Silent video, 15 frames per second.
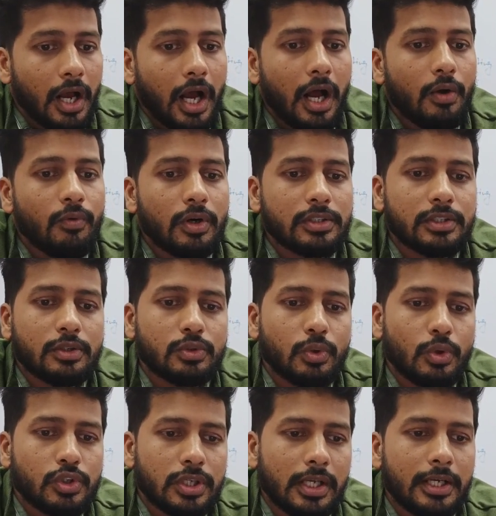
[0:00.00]
हाउ वॉज द
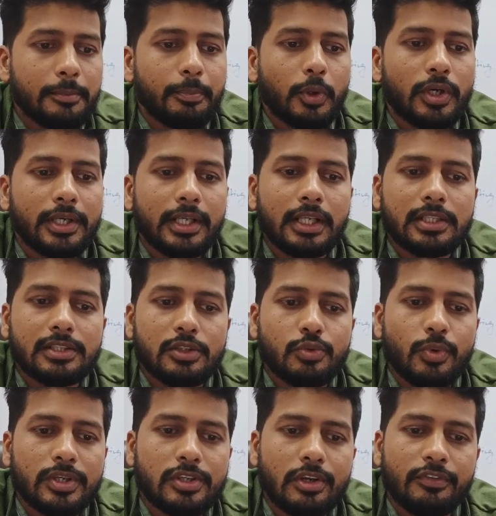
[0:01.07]
सोशल एंड पोलिटिकल
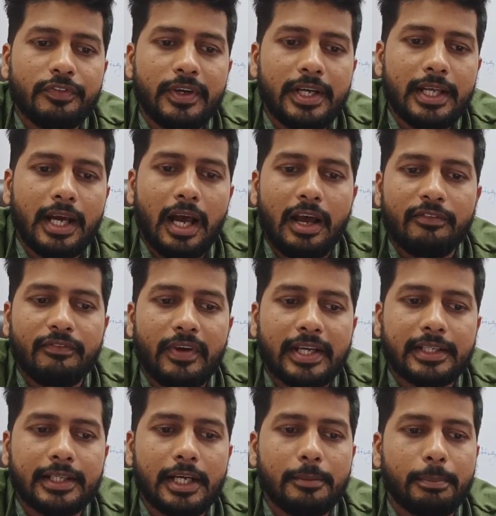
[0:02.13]
सिचुएशन ऑफ इंडिया
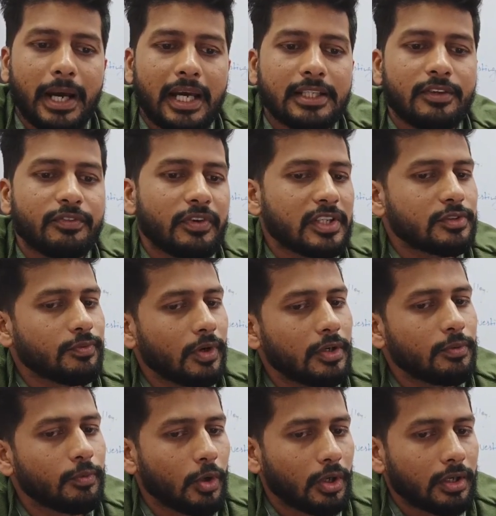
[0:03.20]
अफेक्टेड बाय द फर्स्ट
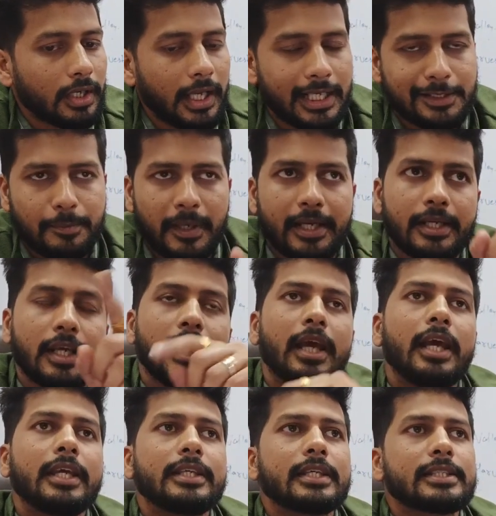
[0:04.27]
वर्ल्ड वॉर एक्सप्लेन
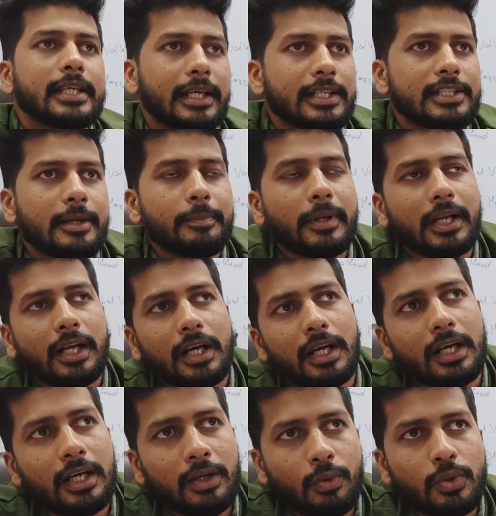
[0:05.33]
ये सेकेंड चैप्टर का
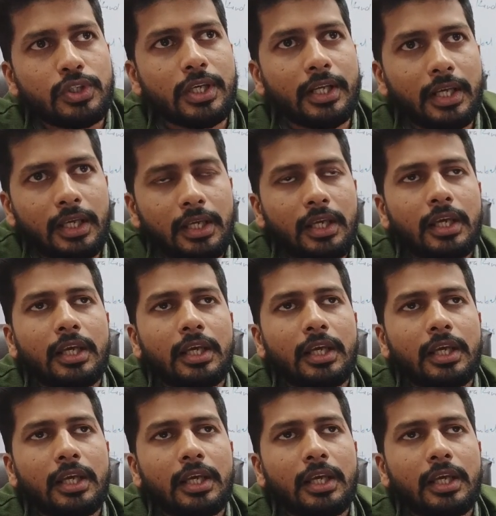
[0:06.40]
क्वेश्चन है